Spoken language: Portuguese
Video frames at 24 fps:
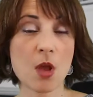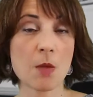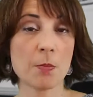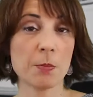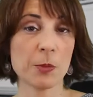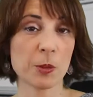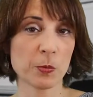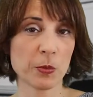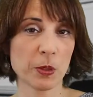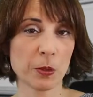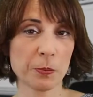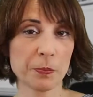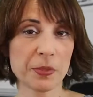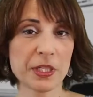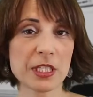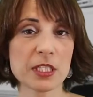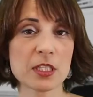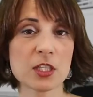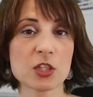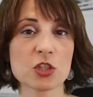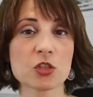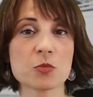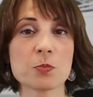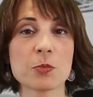Manuel
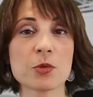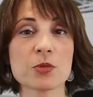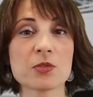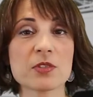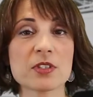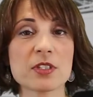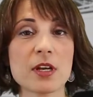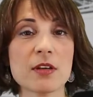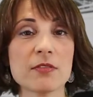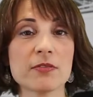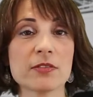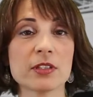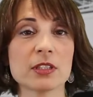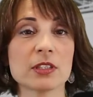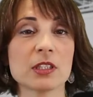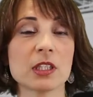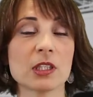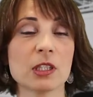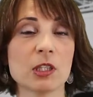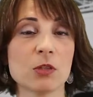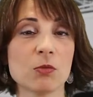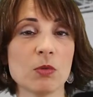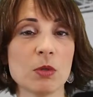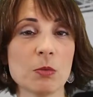Pena, responsável da
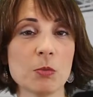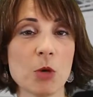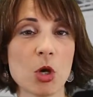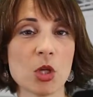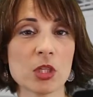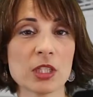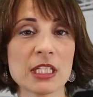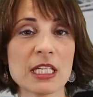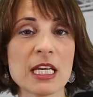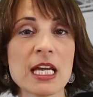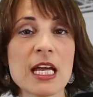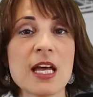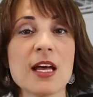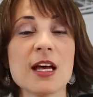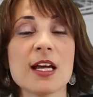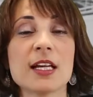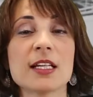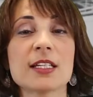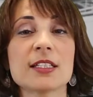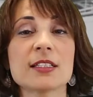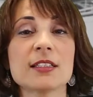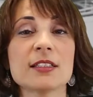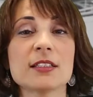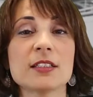Liquimoli,
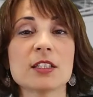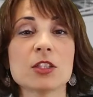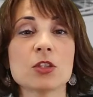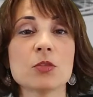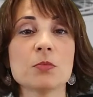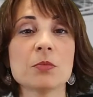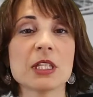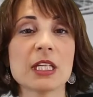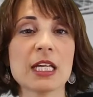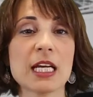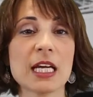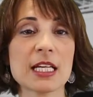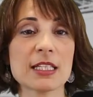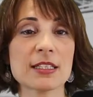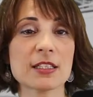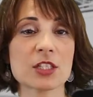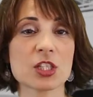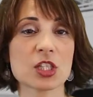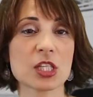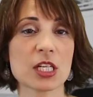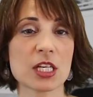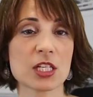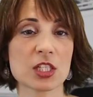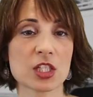acredita que o mercado
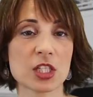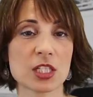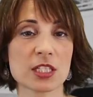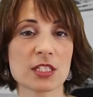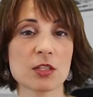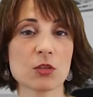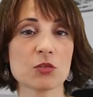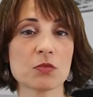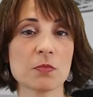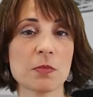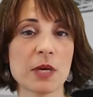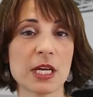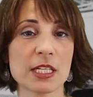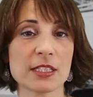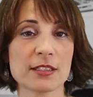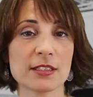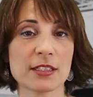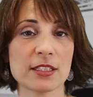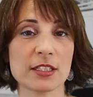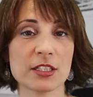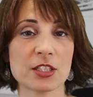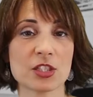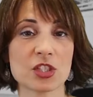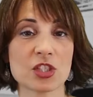das caixas
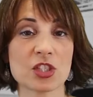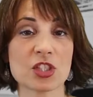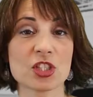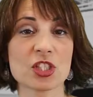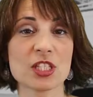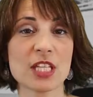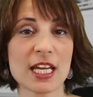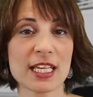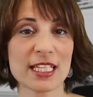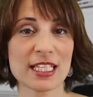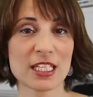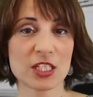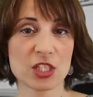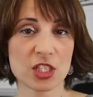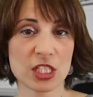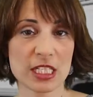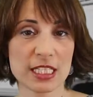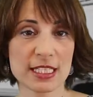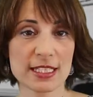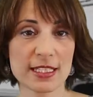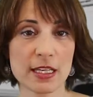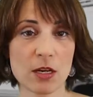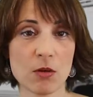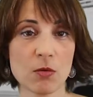automáticas está em
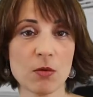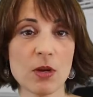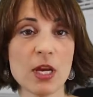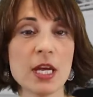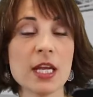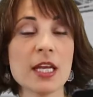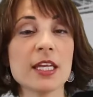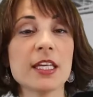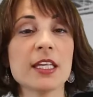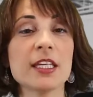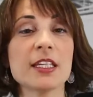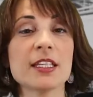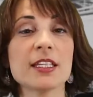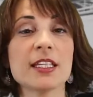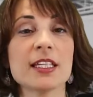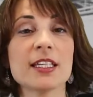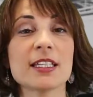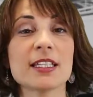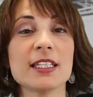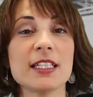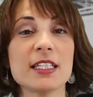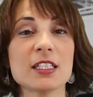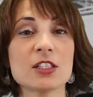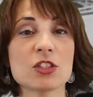ascensão e que
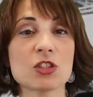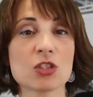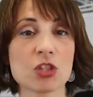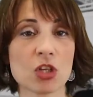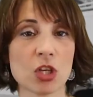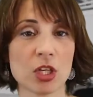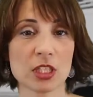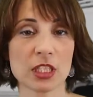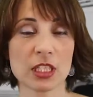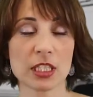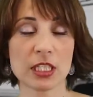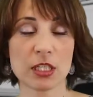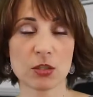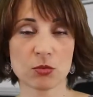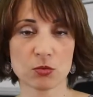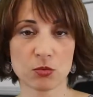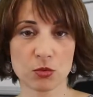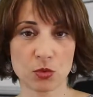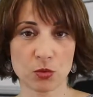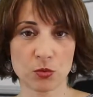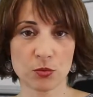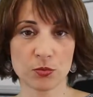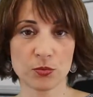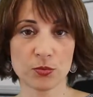a Geartronic é um
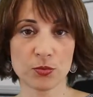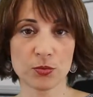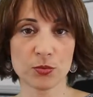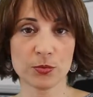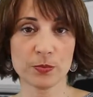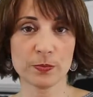trunfo.